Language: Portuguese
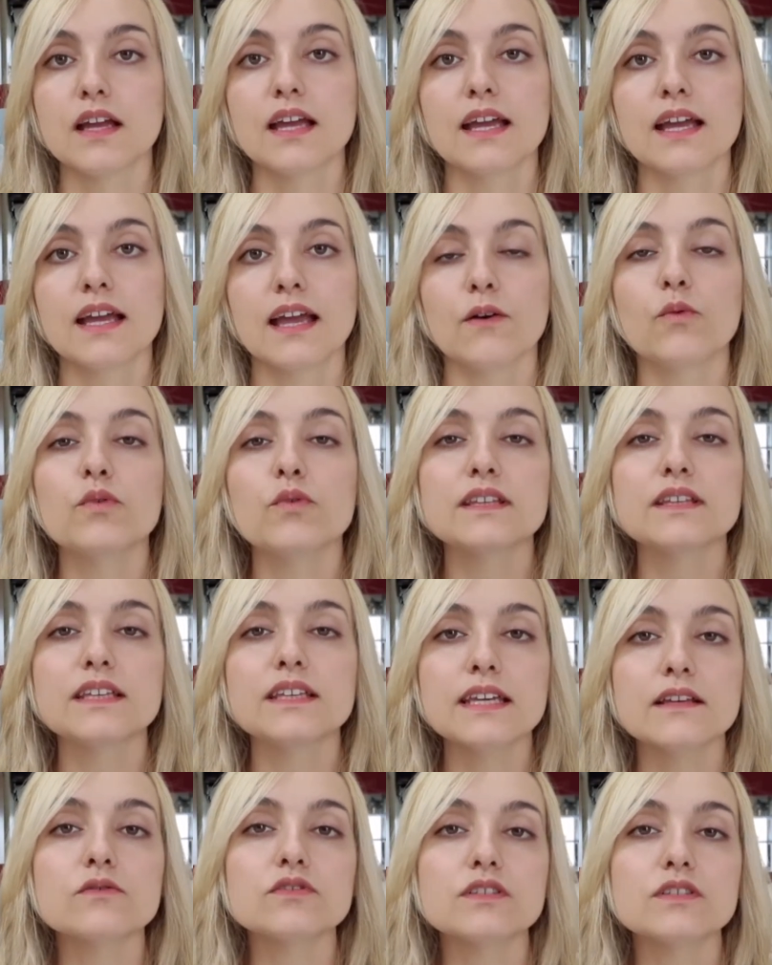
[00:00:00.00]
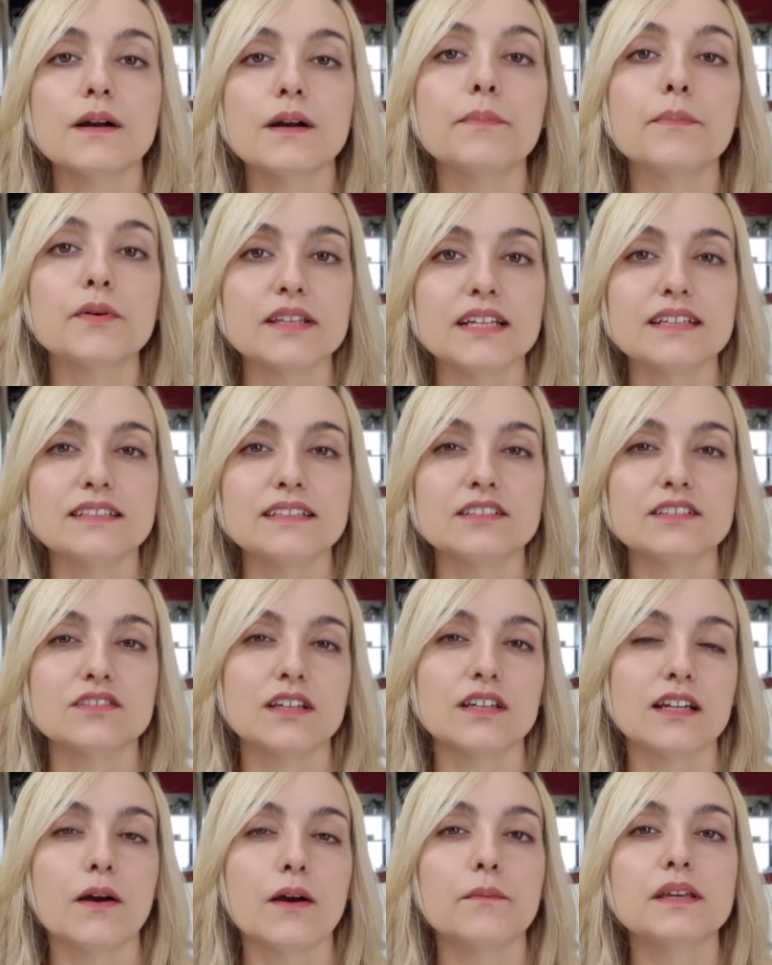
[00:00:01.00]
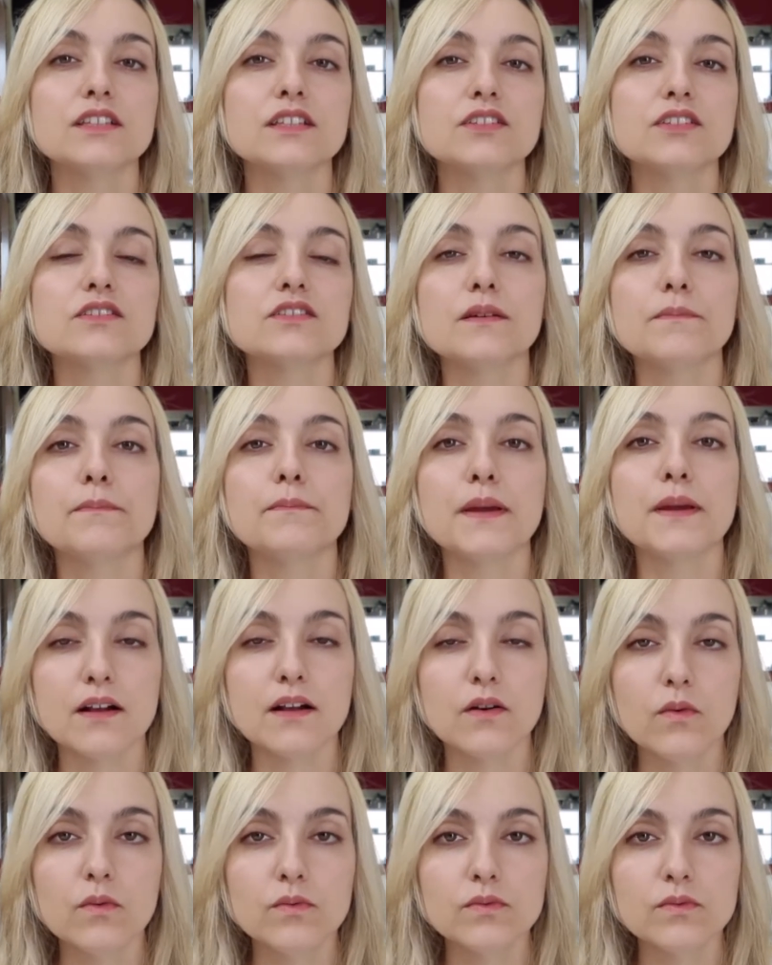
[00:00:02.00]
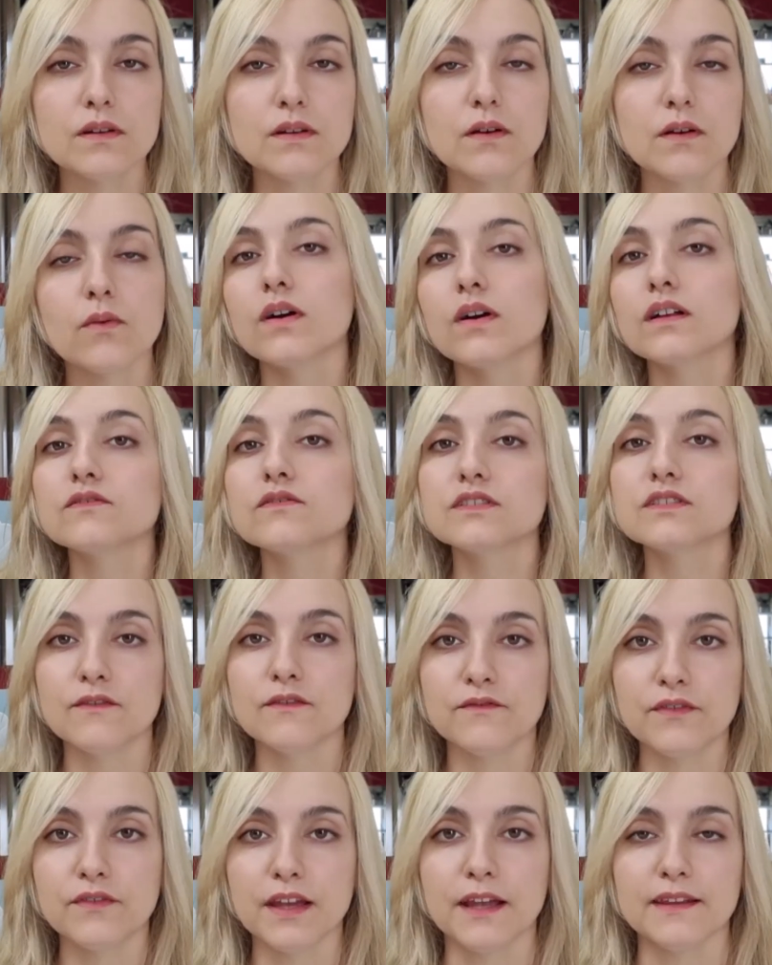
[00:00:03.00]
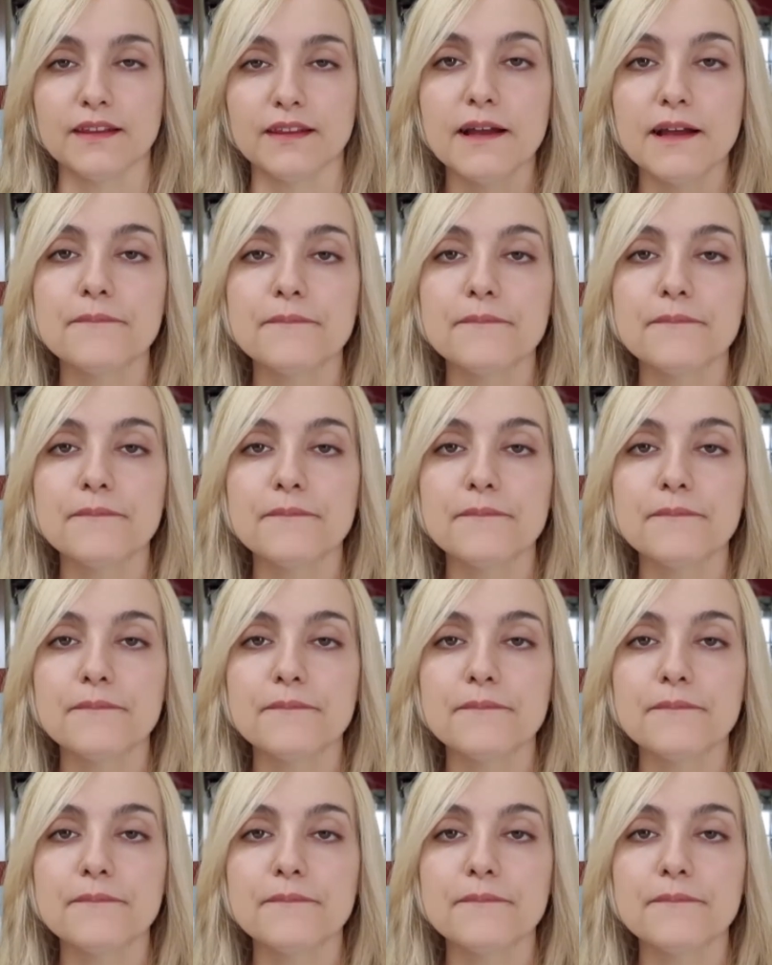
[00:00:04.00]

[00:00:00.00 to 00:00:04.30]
o que, que os japoneses geralmente te perguntam quando te veem, né?